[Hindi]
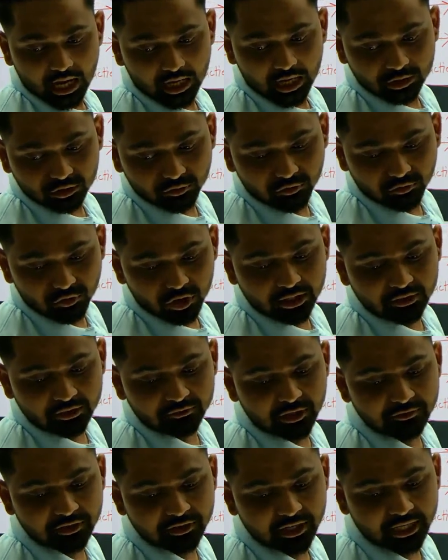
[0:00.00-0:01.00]
हाँ तो 45
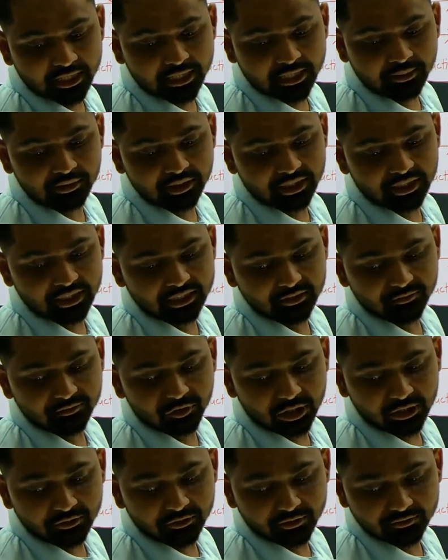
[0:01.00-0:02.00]
अटेम्प्ट किए थे
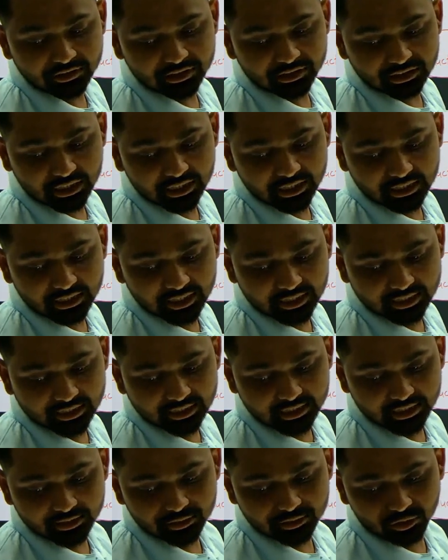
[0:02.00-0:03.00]
45 सही किए थे
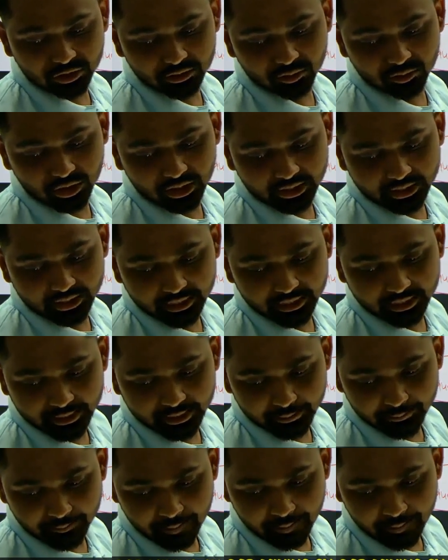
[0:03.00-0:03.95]
ये थोड़ी बोला गया है